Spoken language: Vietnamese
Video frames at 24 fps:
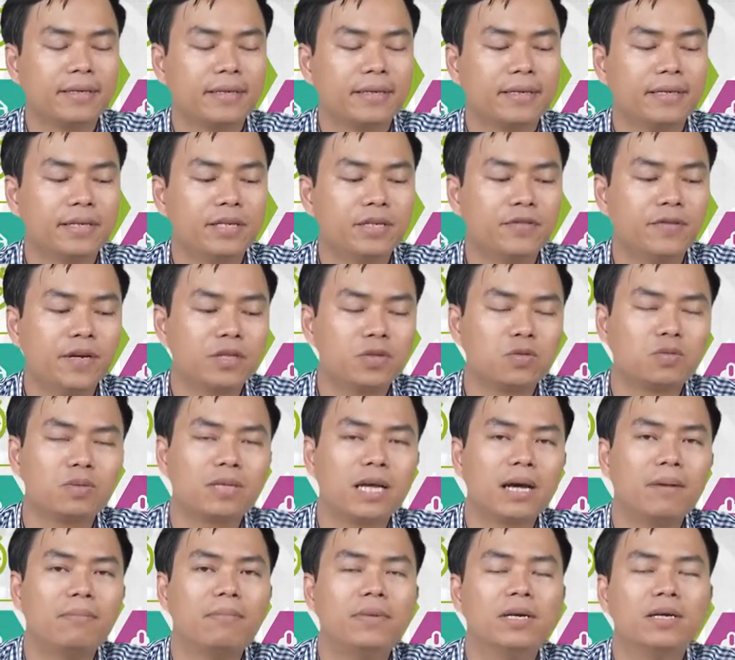thì như vậy chúng
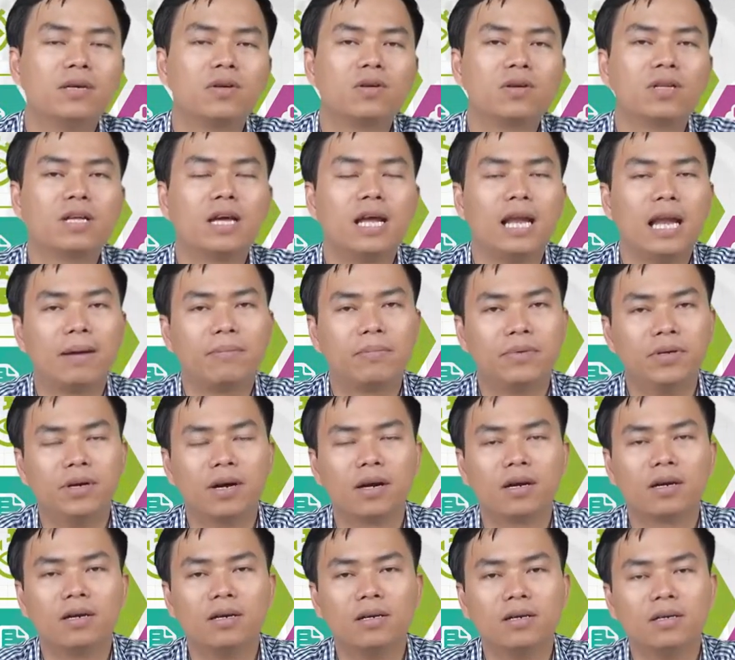ta mới có thể làm
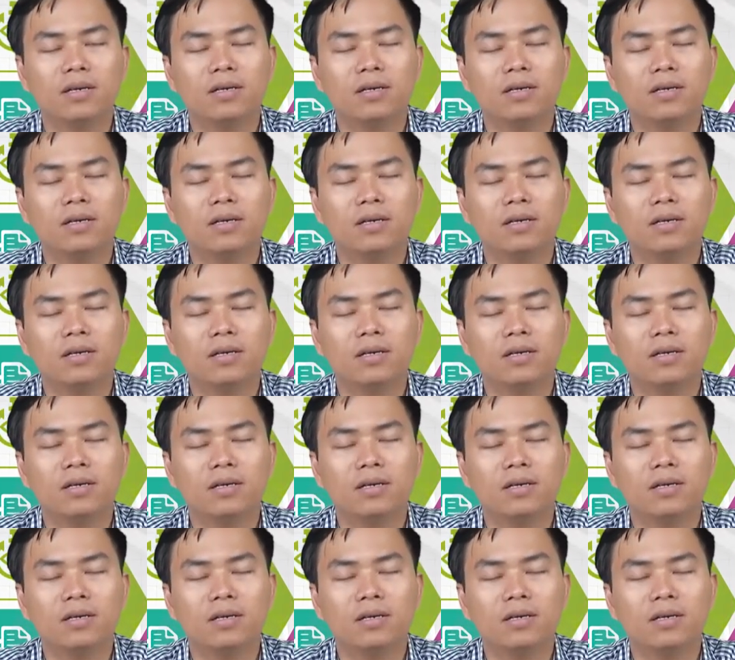được